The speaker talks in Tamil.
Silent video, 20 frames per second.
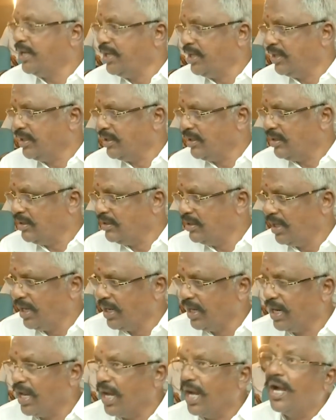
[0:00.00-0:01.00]
கட்டிட்டு இருக்கிறோம்
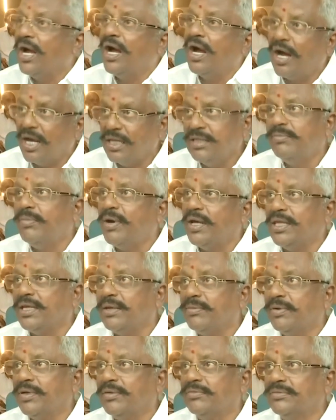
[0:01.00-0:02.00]
இல்லைங்களா அது
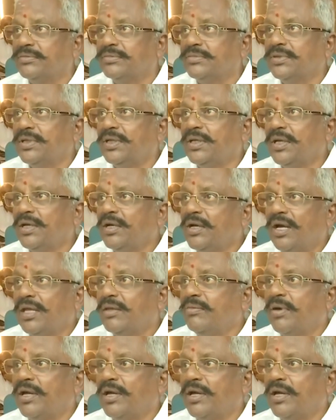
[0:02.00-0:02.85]
பாதிக்கப்படும் அது